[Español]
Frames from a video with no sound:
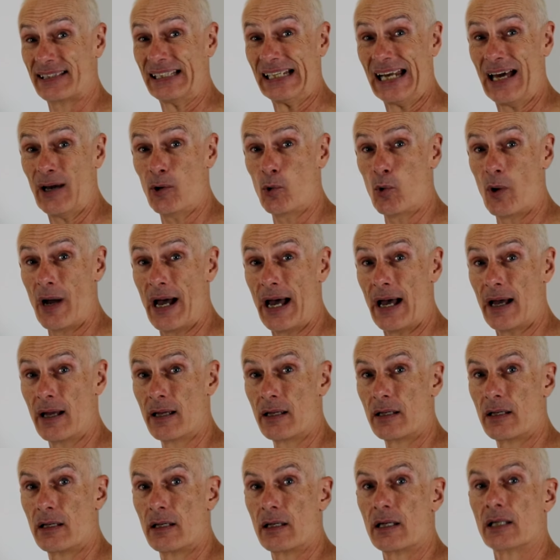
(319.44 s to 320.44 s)
al agua.
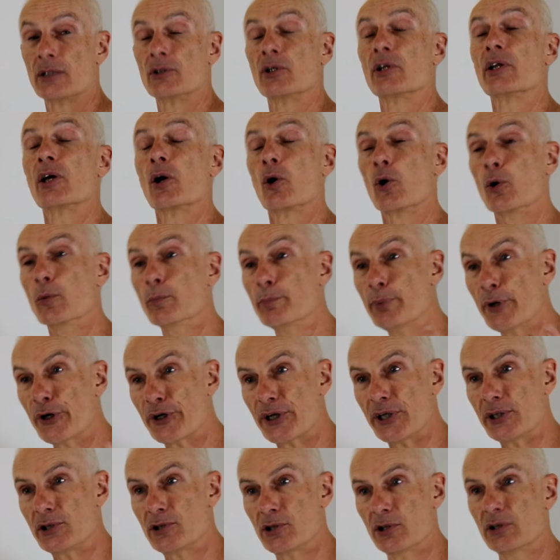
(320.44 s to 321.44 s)
Entonces, un
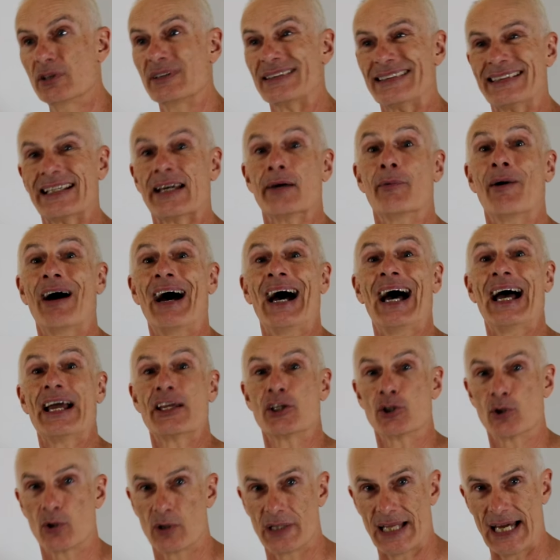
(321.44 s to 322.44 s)
poquito te va a
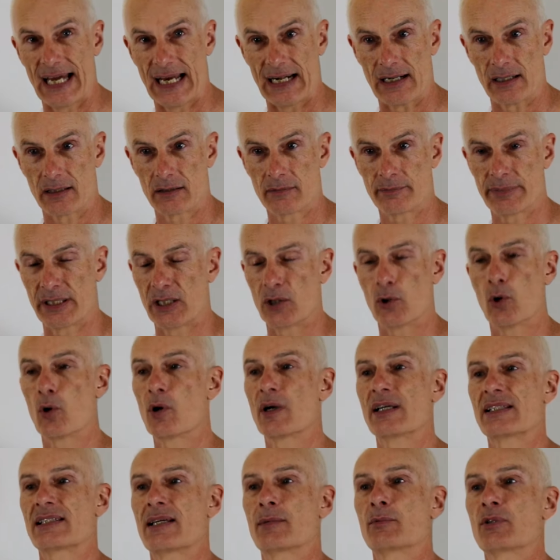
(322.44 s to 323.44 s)
ayudar, pero
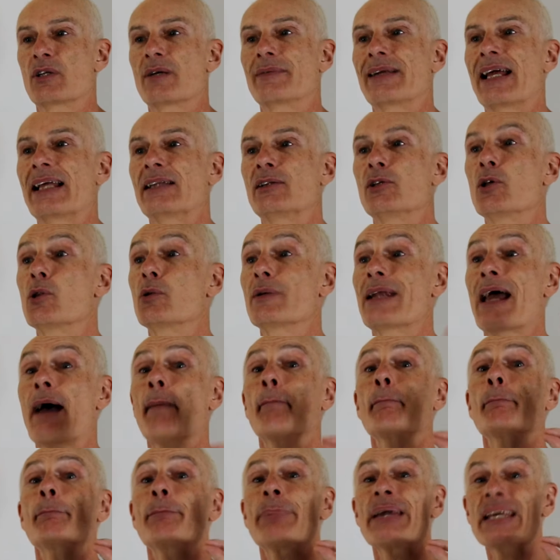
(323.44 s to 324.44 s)
estamos hablando de
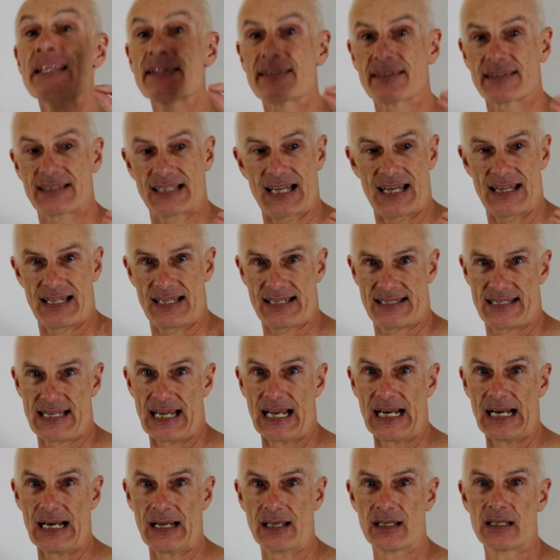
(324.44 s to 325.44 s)
una pizca de
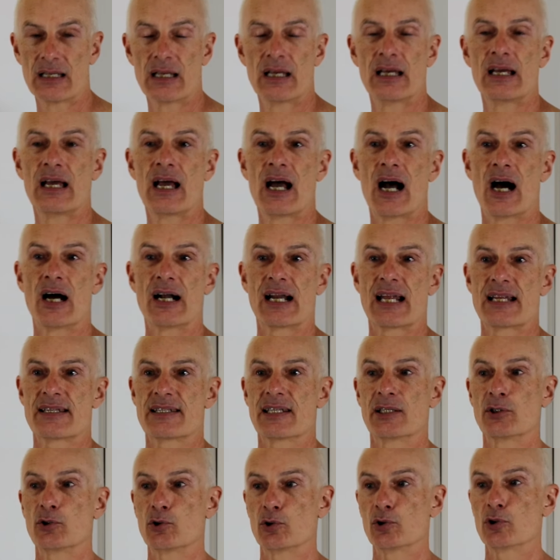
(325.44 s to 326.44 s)
sal. Ahora,
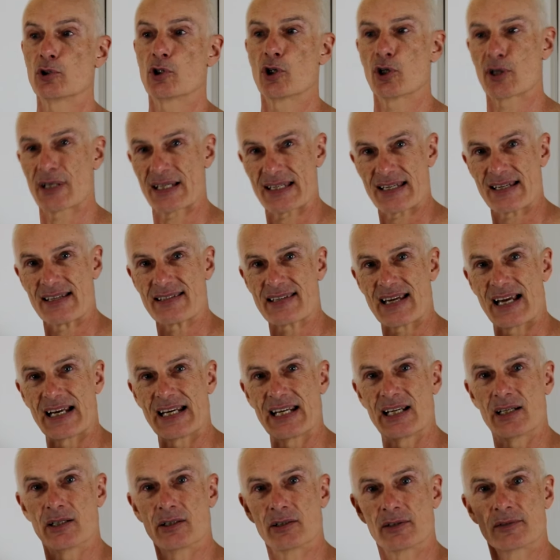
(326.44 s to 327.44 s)
si tú coges el
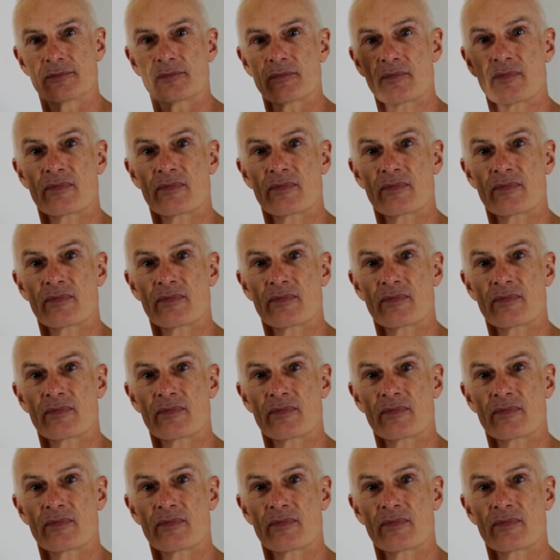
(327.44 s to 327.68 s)
salero